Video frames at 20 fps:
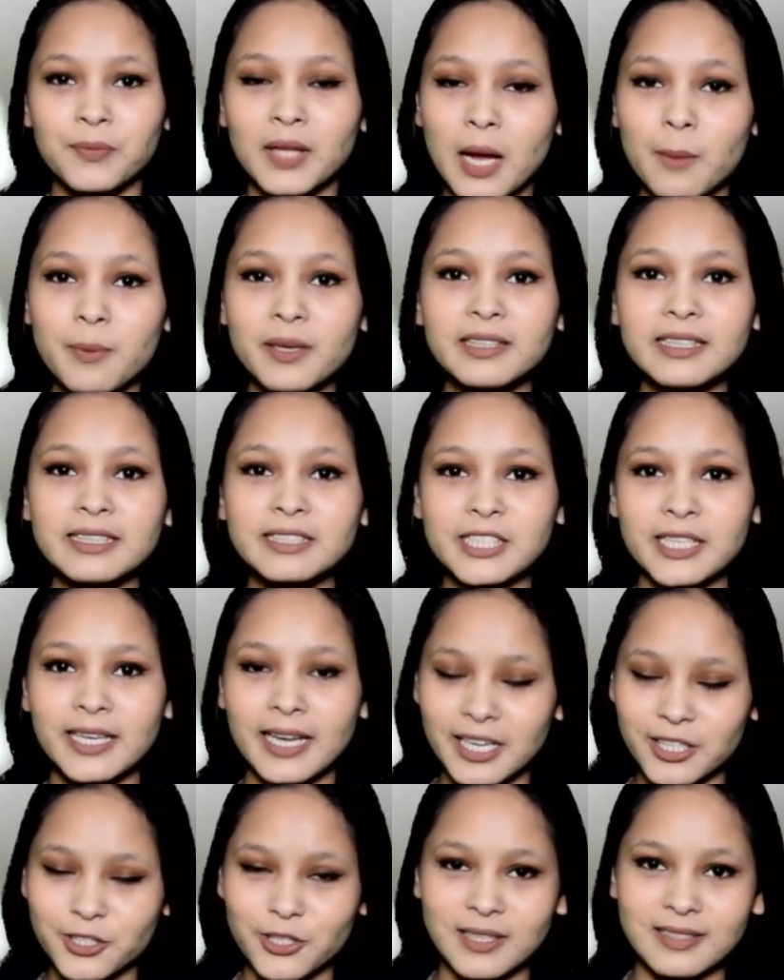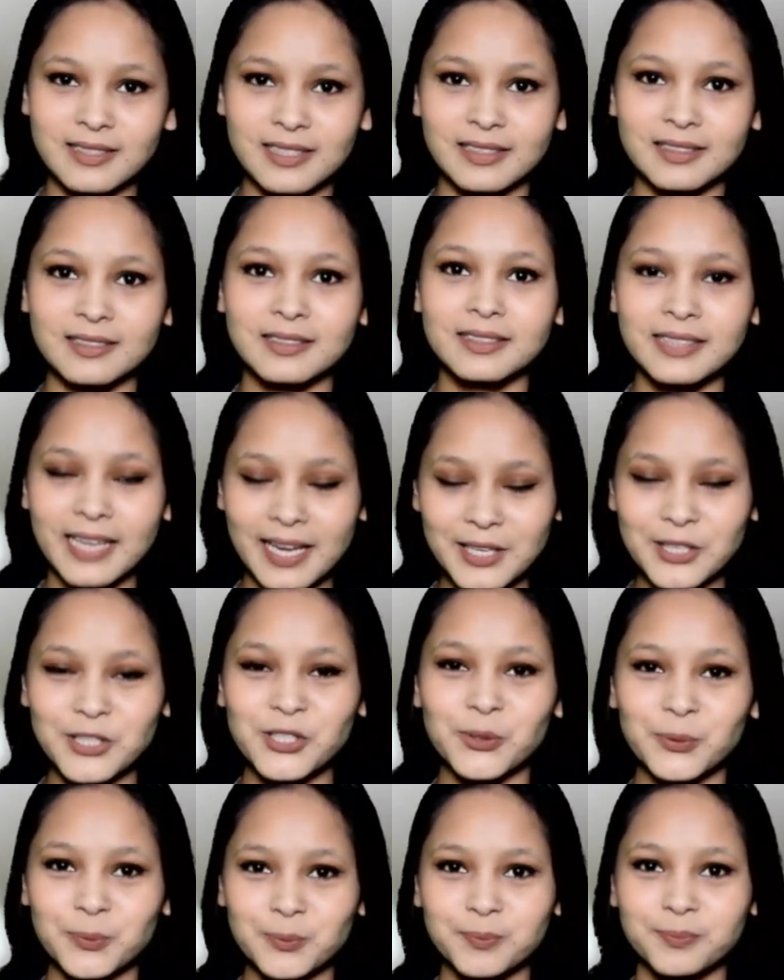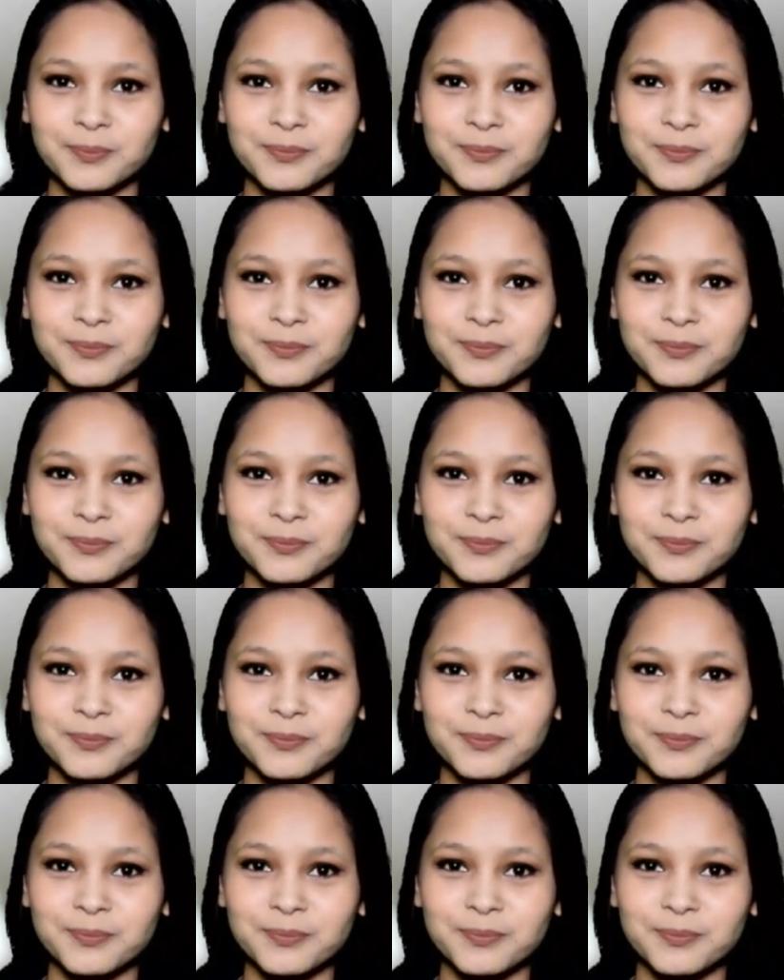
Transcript: अभी दीजिए इजाज़त थैंक यू